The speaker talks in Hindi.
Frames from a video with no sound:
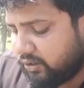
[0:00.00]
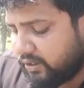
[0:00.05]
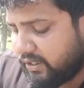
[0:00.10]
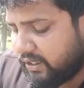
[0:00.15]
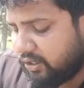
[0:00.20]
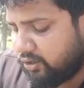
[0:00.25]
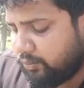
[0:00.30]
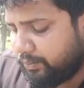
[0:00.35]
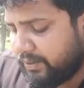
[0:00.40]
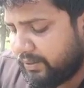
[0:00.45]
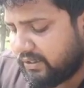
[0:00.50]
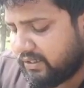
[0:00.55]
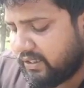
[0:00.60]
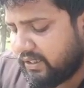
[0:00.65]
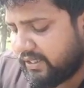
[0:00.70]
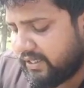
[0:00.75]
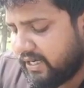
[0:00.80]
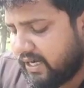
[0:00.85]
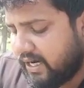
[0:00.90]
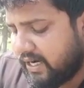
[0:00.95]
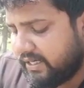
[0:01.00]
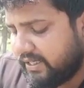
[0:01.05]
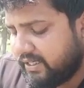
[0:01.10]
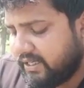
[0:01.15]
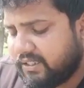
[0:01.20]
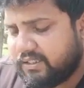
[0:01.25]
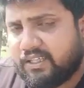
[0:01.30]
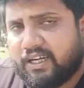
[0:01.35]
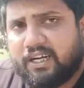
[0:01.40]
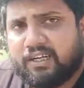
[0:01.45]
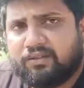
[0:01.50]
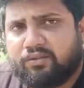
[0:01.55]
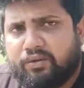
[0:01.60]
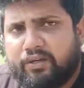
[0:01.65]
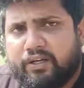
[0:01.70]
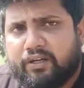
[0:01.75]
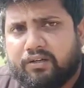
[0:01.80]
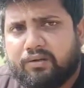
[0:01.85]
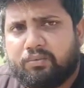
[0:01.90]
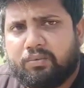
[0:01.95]
तेरह रुपये से लेकर आठ हज़ार चार सौ
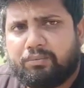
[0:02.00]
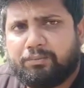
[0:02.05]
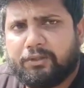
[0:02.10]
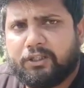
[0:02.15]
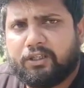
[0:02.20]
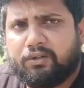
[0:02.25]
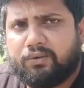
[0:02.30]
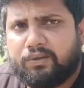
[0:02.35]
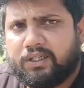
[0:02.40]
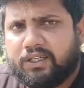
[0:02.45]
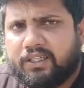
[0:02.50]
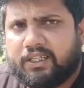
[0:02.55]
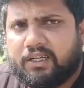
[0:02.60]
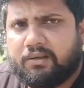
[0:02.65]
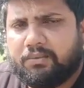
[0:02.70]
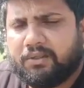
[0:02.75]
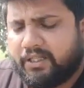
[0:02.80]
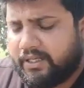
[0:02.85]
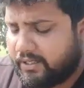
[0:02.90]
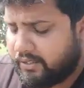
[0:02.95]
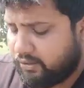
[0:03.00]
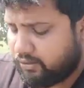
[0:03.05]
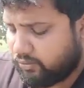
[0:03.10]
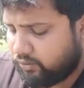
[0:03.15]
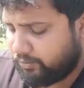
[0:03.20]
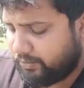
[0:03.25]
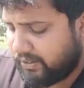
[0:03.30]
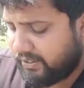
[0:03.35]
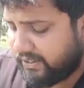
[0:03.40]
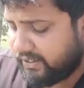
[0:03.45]
एक रुपये प्रति कुंटल तक हमें देखने को मिली